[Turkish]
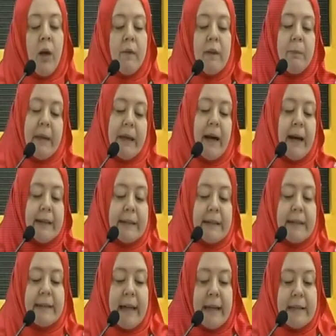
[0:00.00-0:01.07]
ve bir yerde
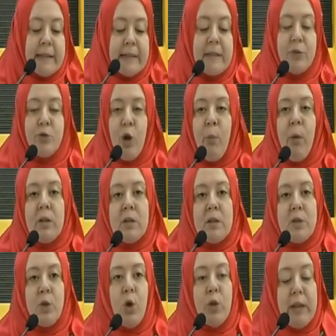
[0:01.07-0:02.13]
de kendisini Roma'nın
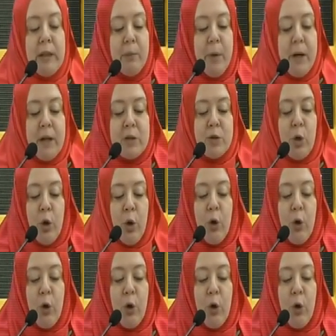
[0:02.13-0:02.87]
son imparator